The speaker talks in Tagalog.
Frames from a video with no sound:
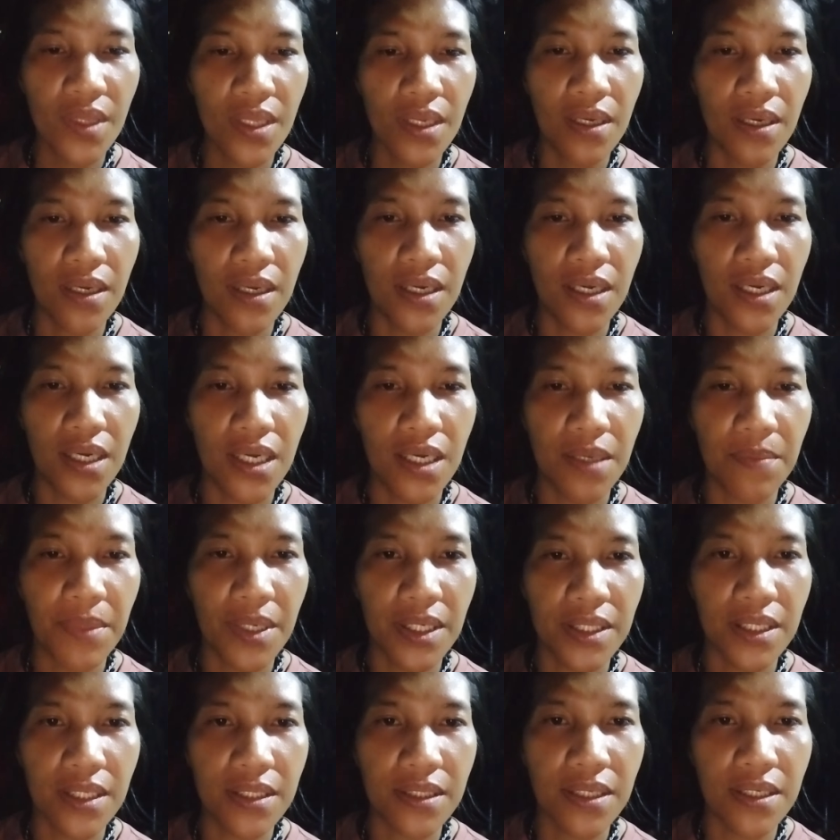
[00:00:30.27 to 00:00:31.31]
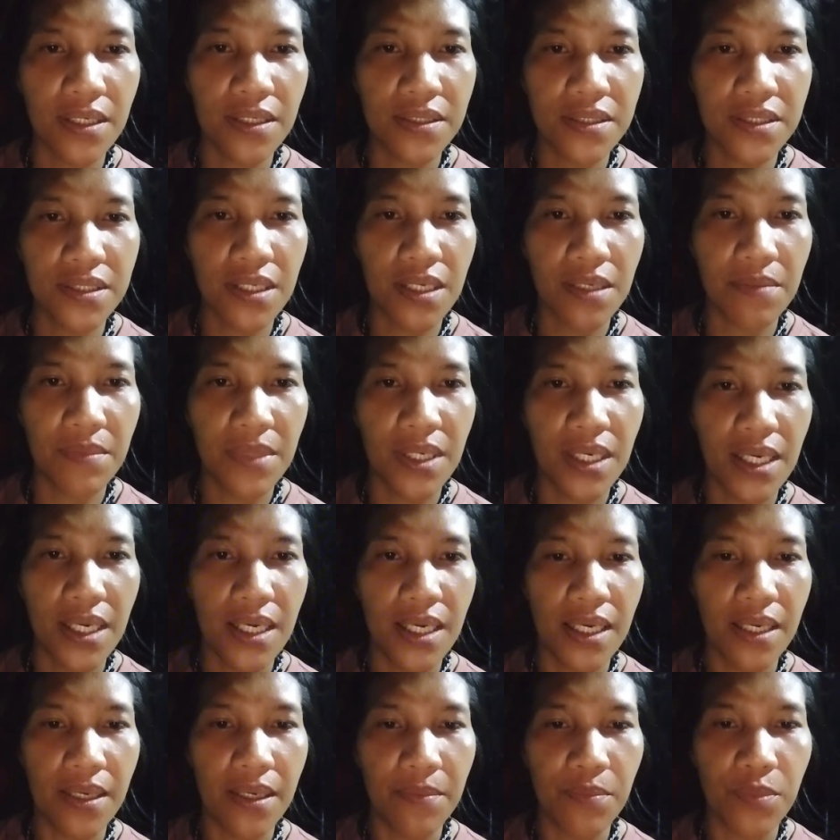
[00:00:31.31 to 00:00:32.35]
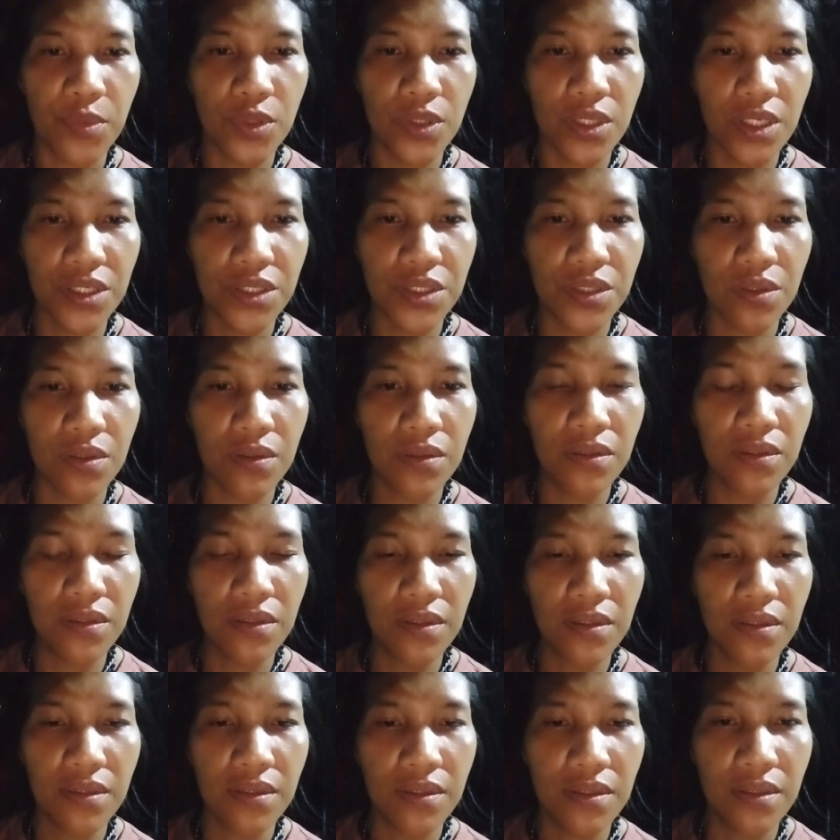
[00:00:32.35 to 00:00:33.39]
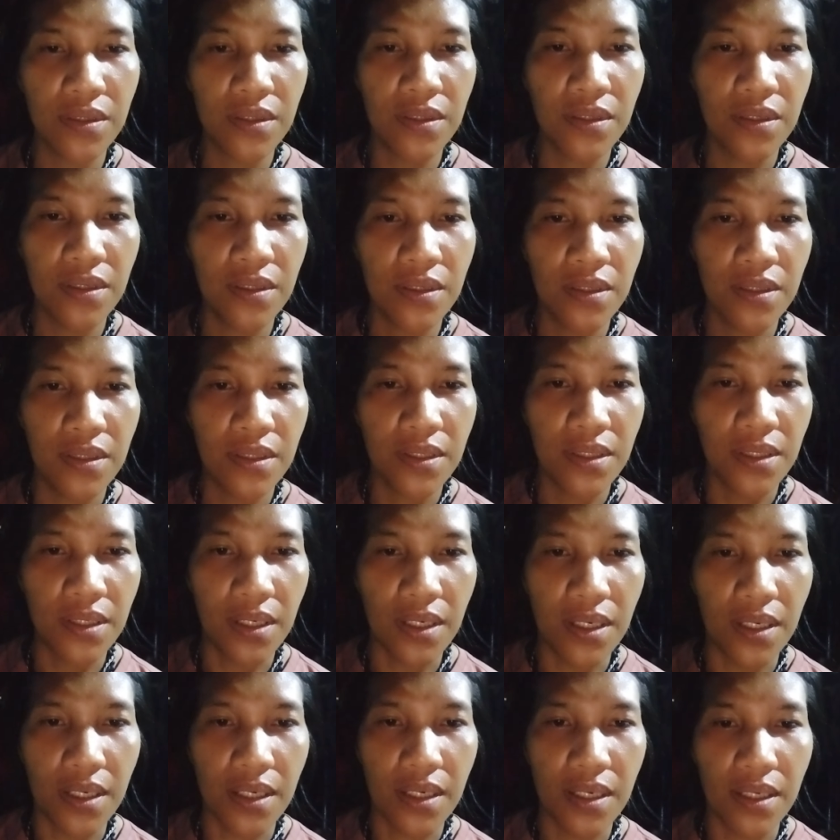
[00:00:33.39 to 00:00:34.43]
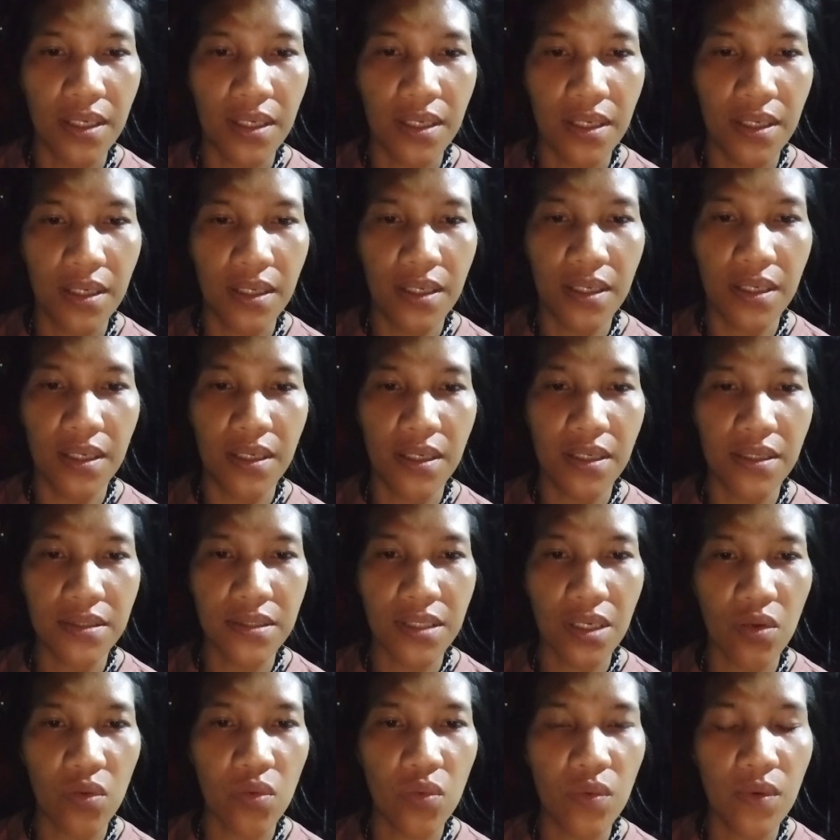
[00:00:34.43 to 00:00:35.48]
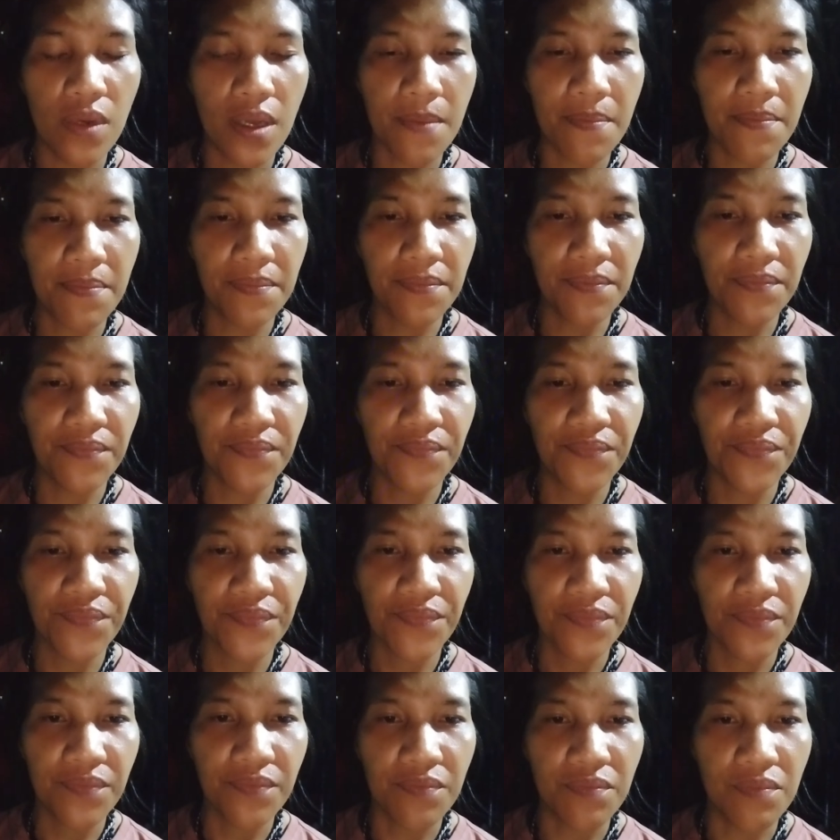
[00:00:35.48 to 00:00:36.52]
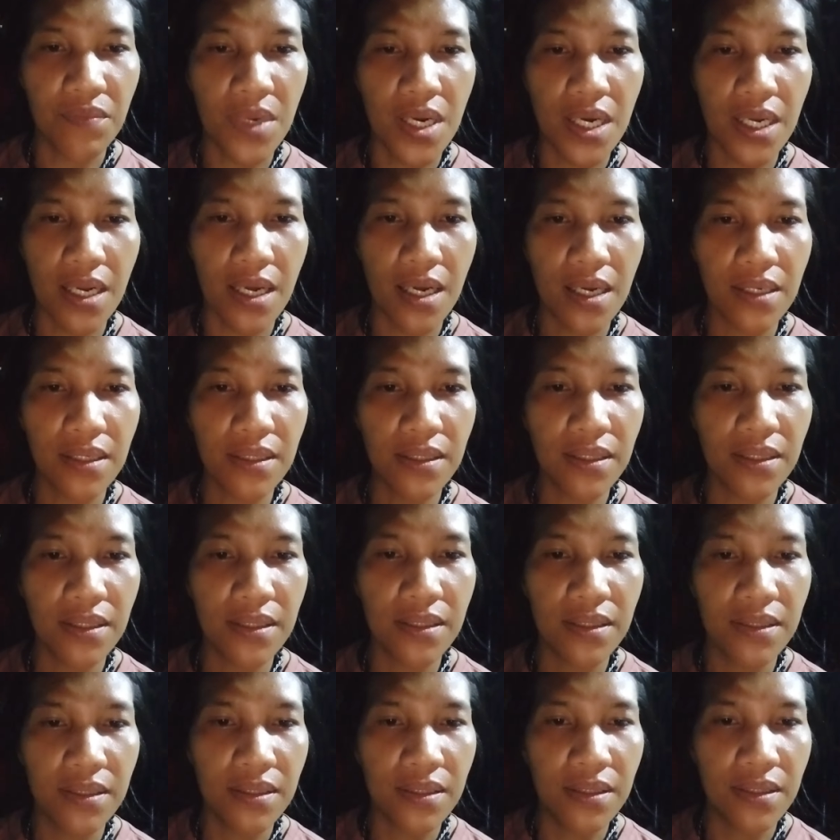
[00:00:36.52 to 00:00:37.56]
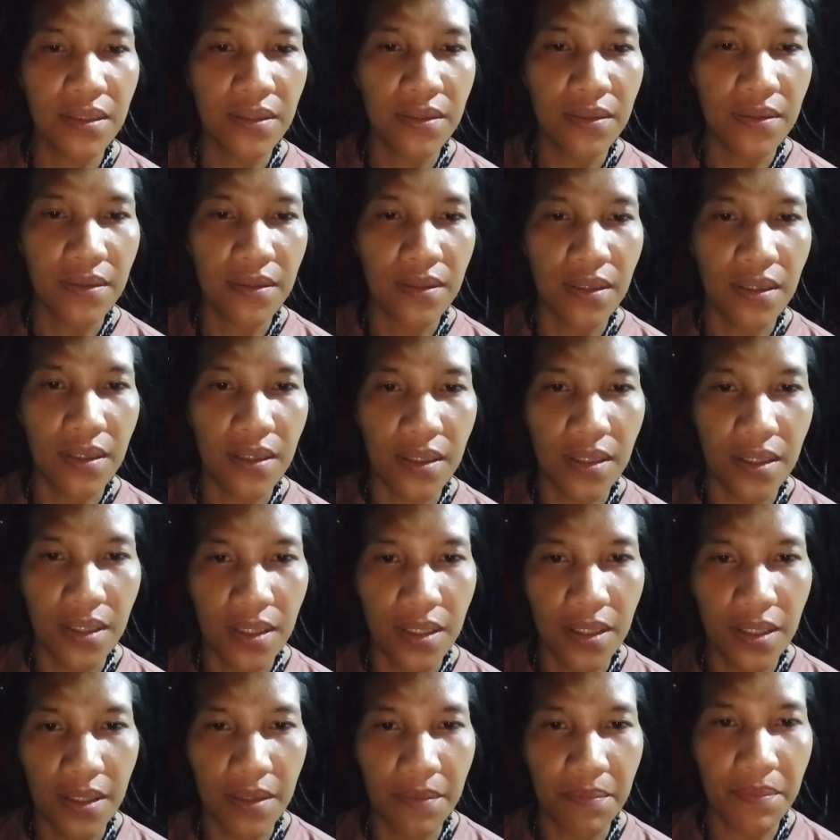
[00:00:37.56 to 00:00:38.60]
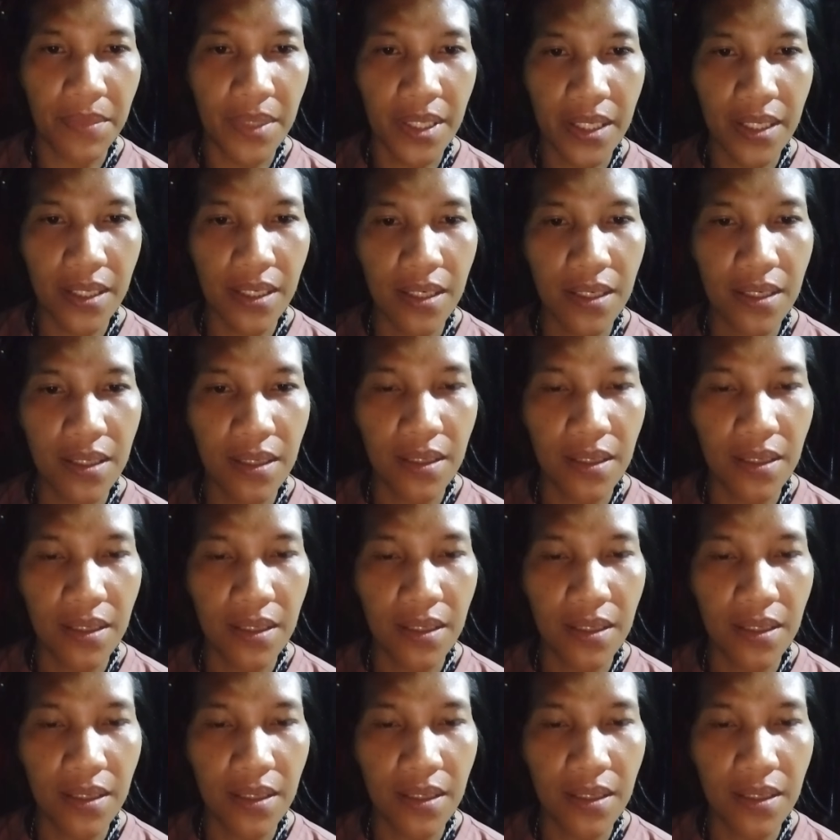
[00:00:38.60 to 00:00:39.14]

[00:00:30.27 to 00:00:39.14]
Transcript: uh, pagdating sa mga proteksyon uh, sa kulam barang uh, baril